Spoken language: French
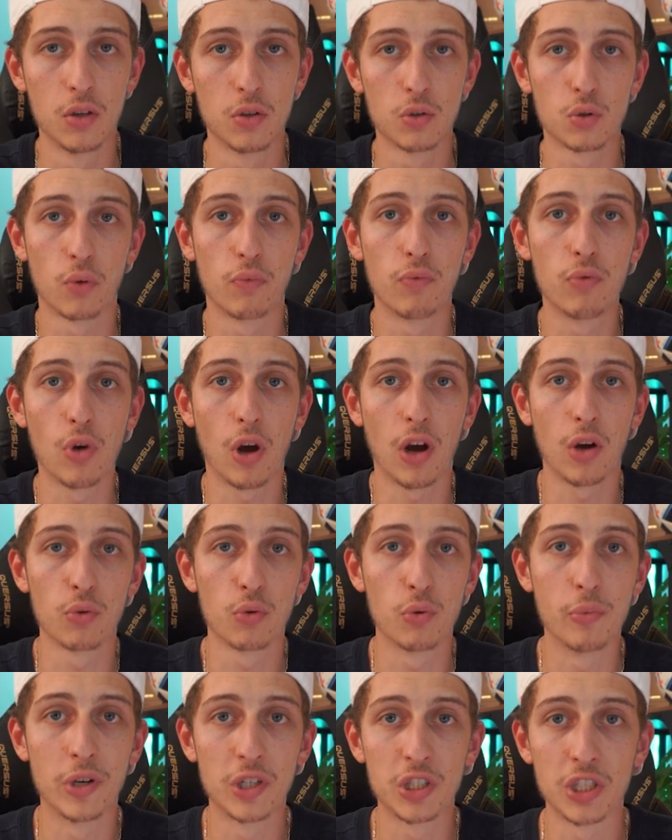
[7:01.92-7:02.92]
sans vouloir
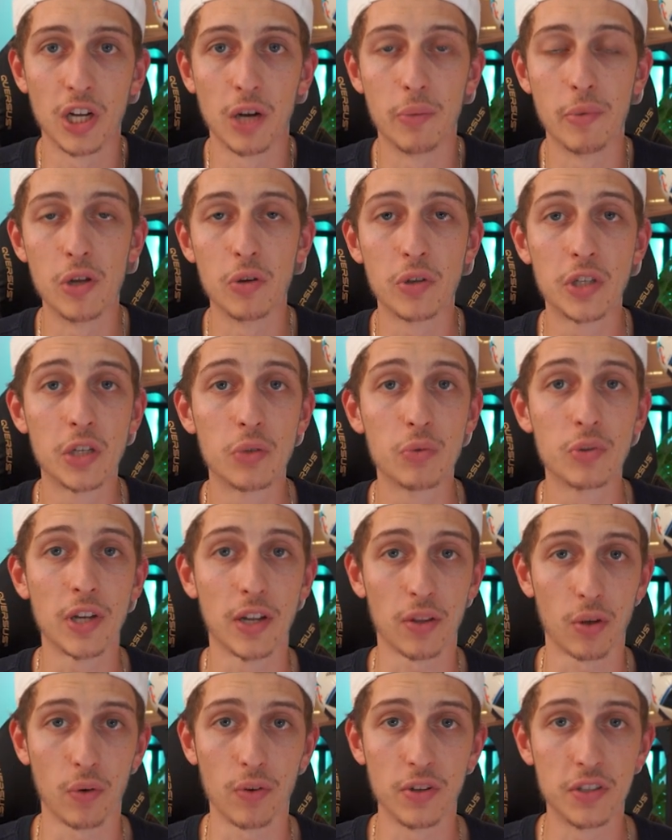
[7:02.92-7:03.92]
endommager un maillot qui coûte
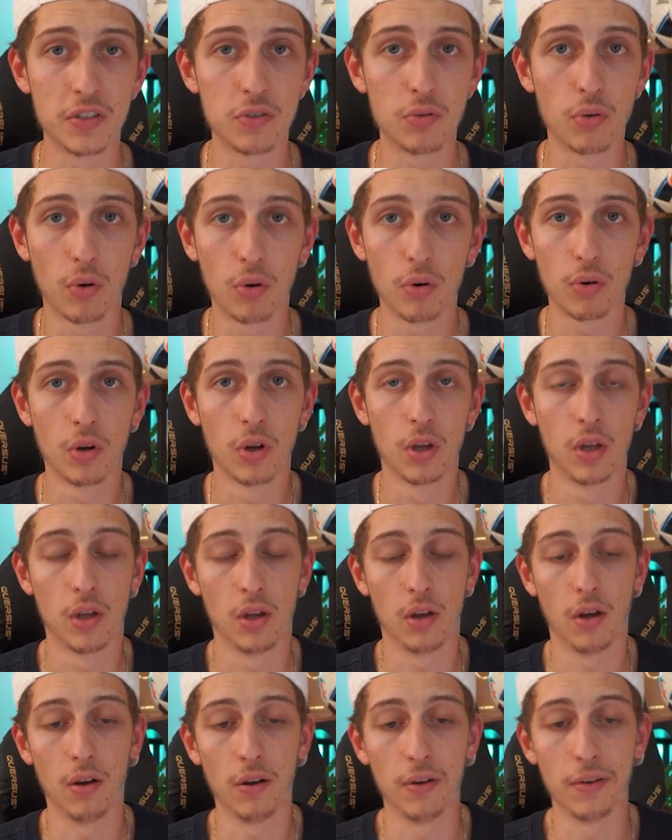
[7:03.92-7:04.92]
90 euros
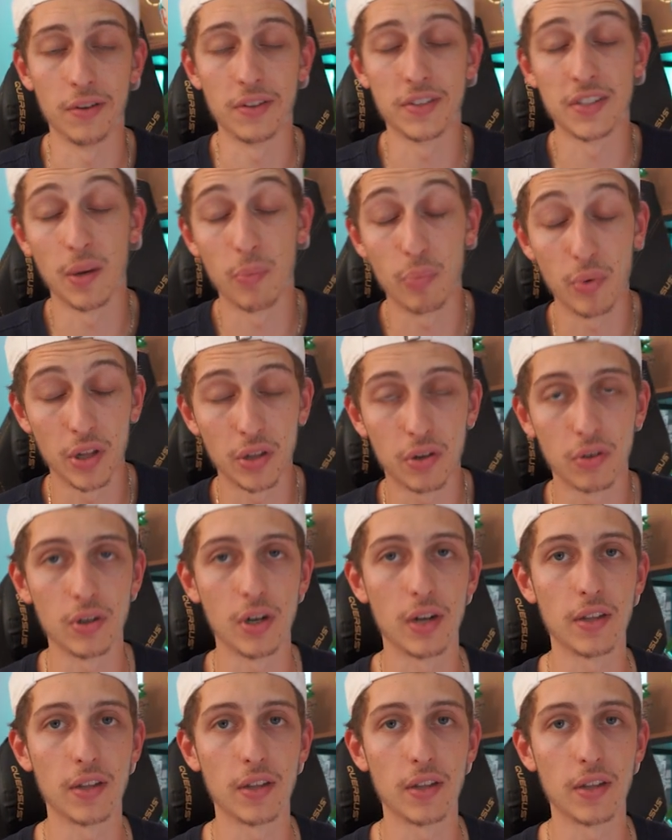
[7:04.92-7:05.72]
ça peut être une